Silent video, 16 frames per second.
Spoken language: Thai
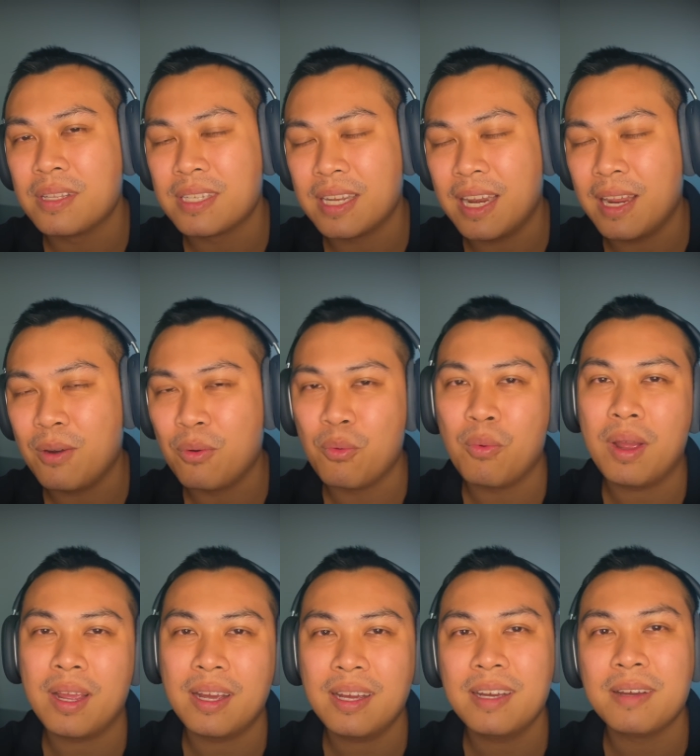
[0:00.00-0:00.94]
จะได้รู้ว่า
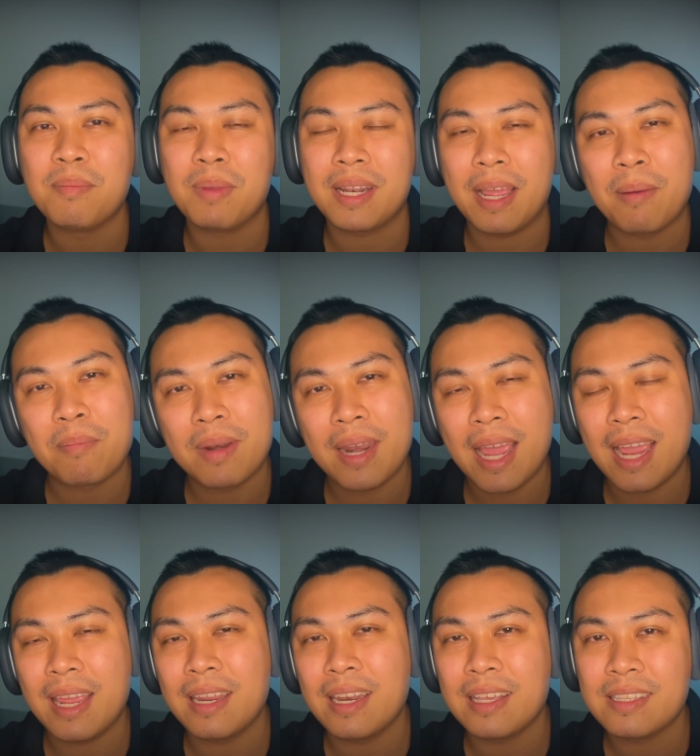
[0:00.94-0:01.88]
เออมันทำได้
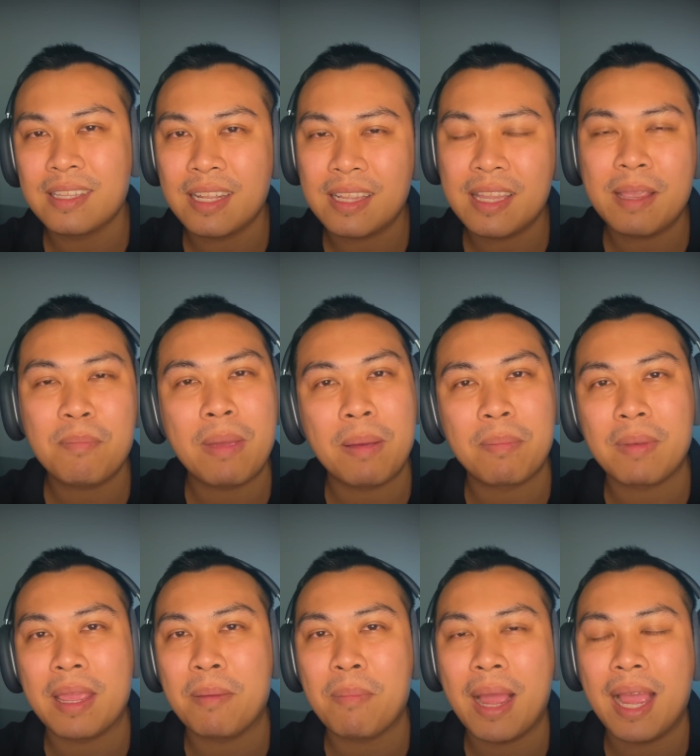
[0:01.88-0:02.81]
ในเซตติ้งแบบไห
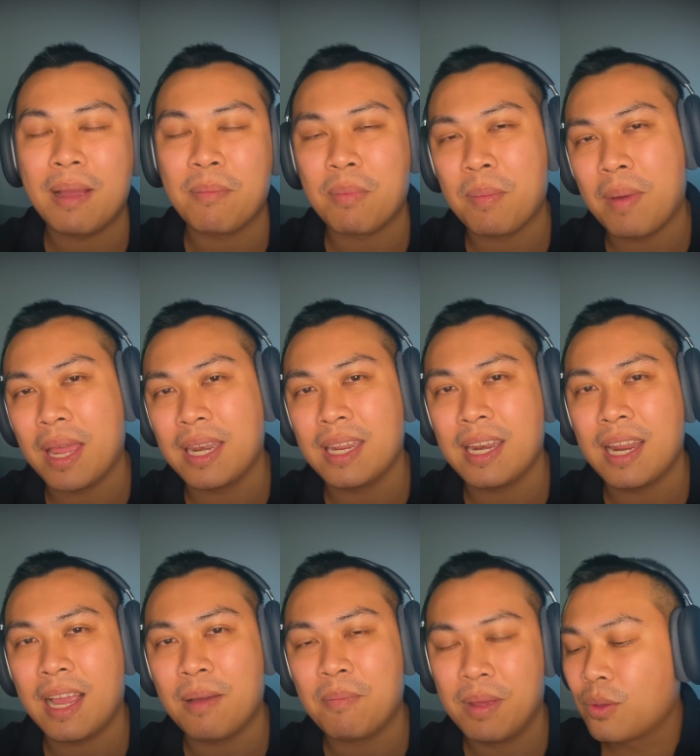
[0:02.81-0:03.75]
นบ้างประมาณนี้
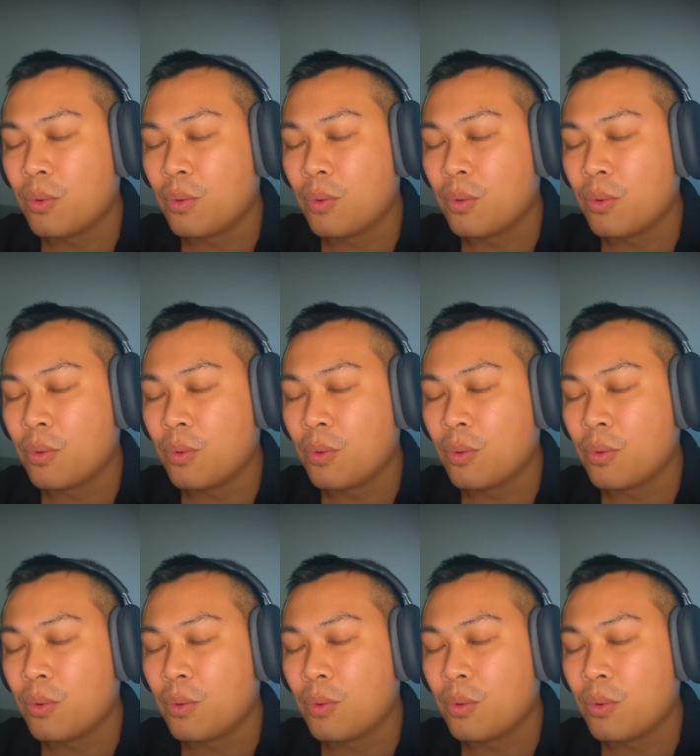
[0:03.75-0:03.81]
นะครับ